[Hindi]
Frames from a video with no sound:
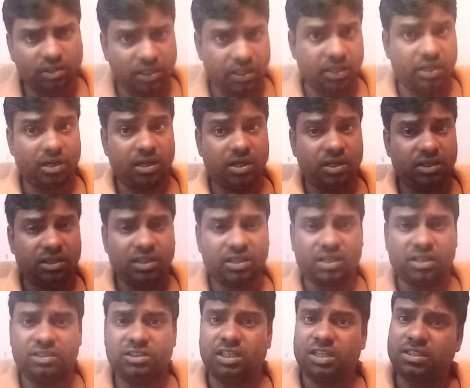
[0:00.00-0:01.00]
दे रहा है ठीक
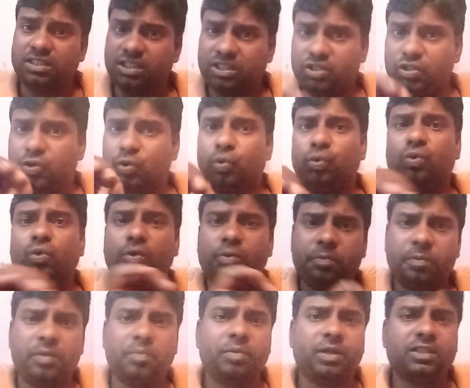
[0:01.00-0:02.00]
है जैसे
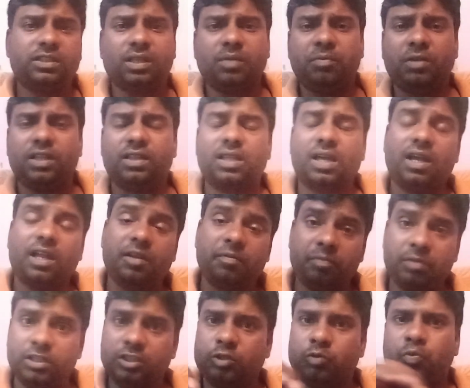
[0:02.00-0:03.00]
यूट्यूब में पैसा मिलता है
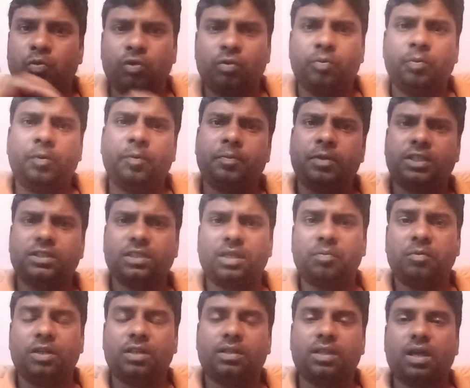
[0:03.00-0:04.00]
फेसबुक में पैसा
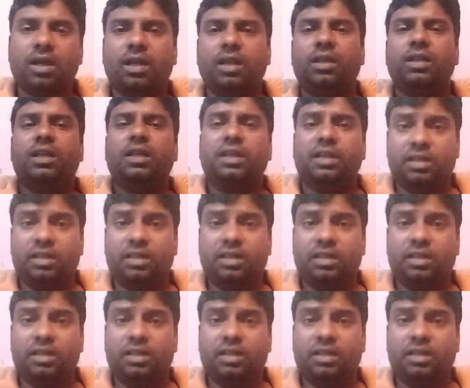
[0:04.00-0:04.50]
मिलता है